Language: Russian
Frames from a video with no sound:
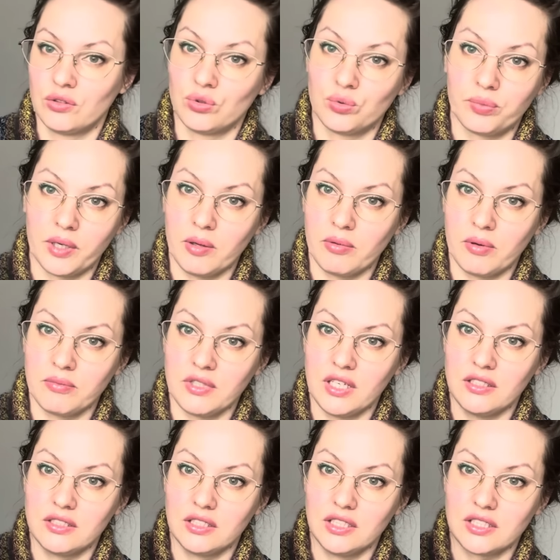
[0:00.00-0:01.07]
Но прямо мне
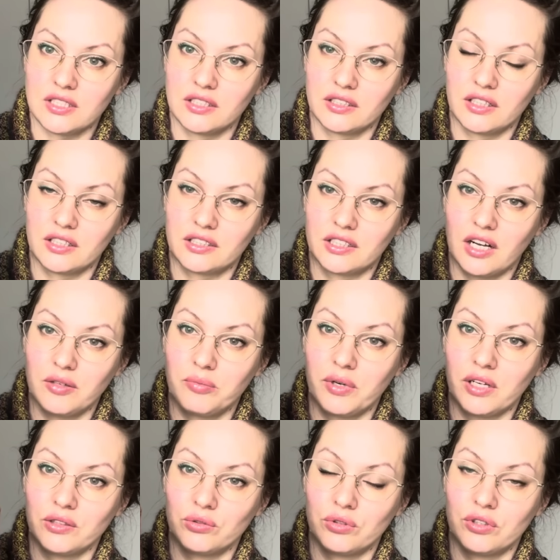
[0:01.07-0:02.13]
интересно, как, как бы
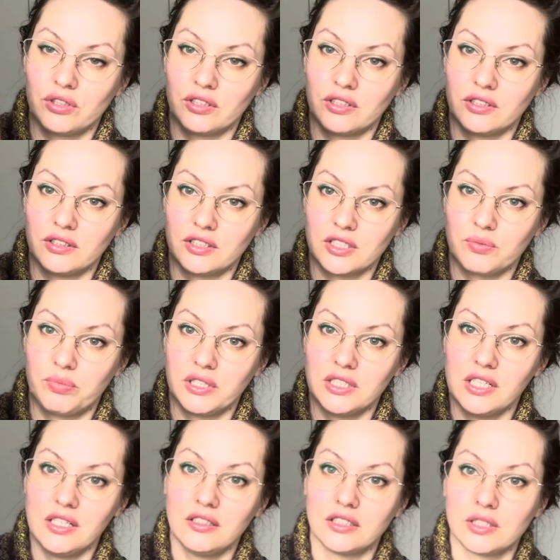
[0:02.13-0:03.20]
оно э,
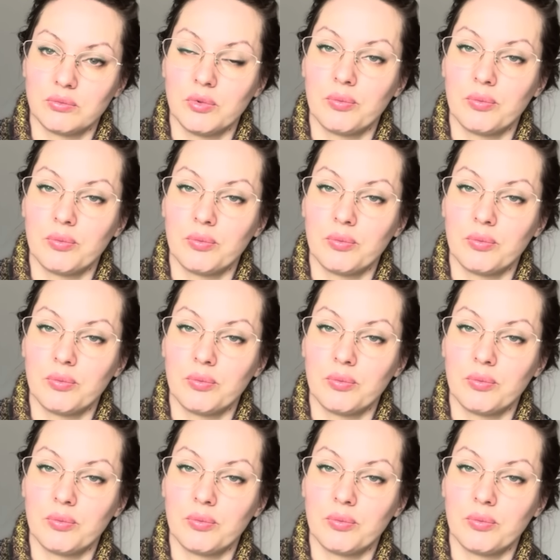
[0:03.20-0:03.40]
распределилось.